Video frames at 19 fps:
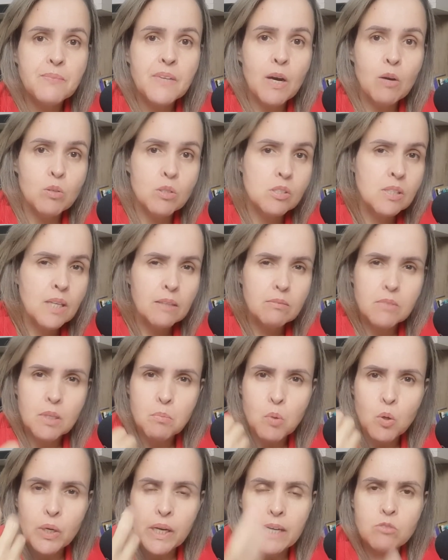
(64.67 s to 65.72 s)
ao Estado
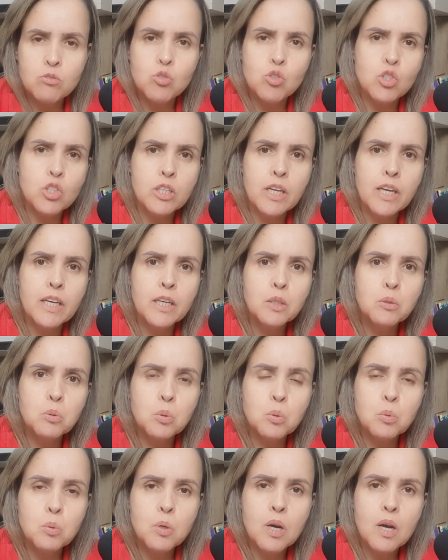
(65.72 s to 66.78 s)
Democrático de
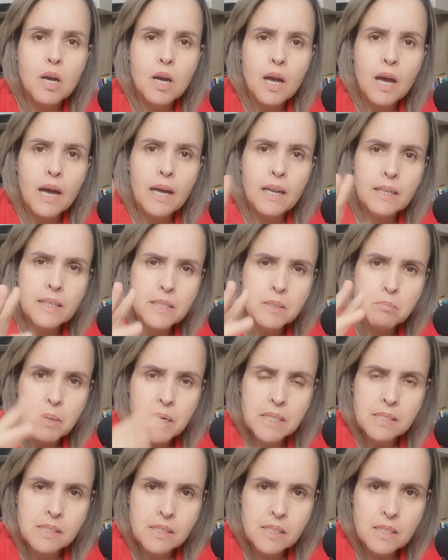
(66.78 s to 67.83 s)
Direito, ali em
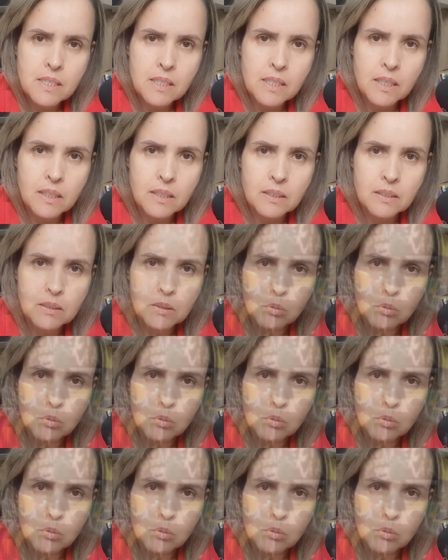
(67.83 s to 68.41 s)
Brasília,